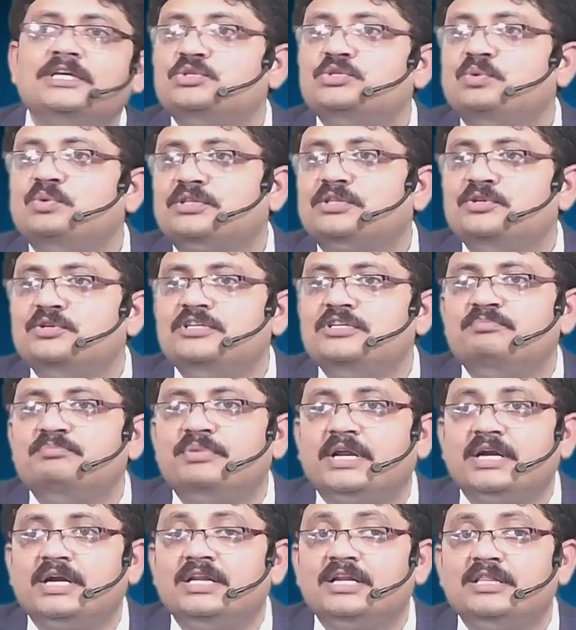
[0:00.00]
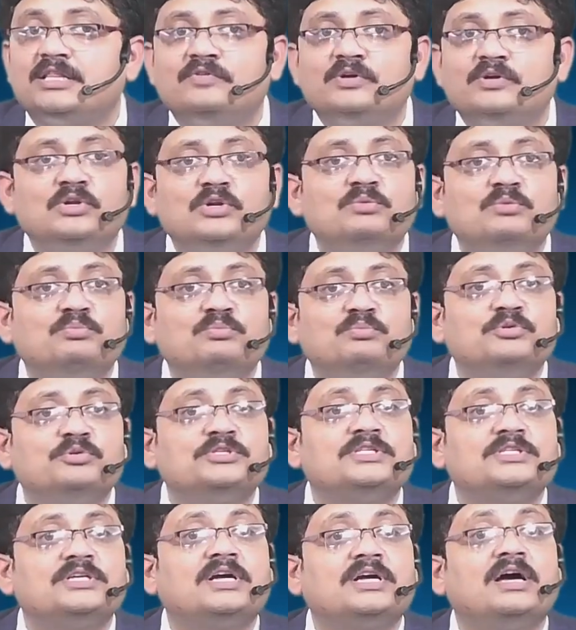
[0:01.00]
వార్త నుంచి ప్రకటన గ్రంథం వరకు ఉన్న
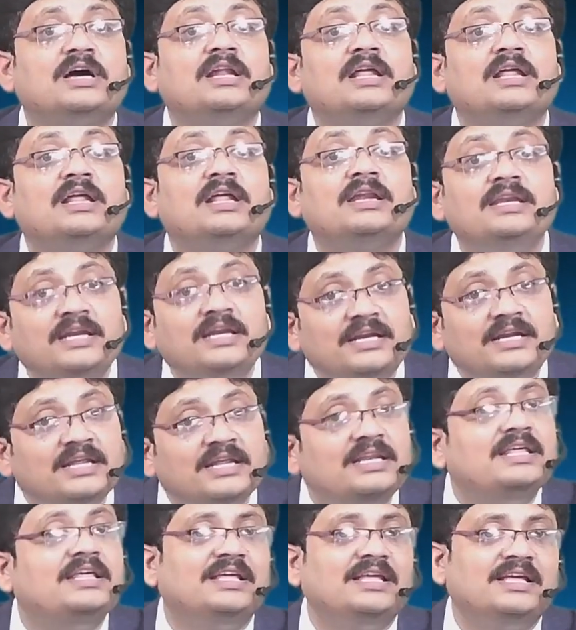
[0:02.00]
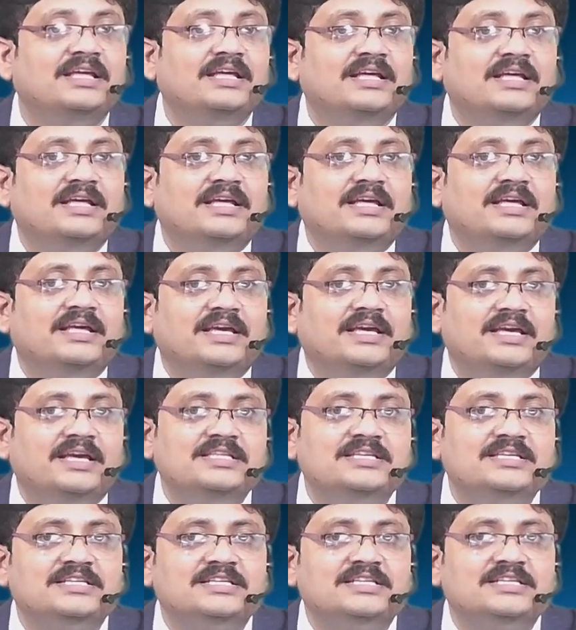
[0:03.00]
పుస్తకాలన్నిటినీ
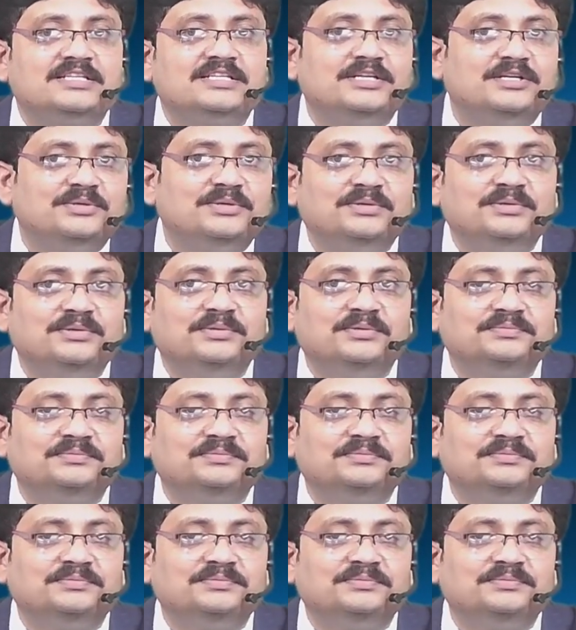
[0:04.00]
ఏం చేశాడు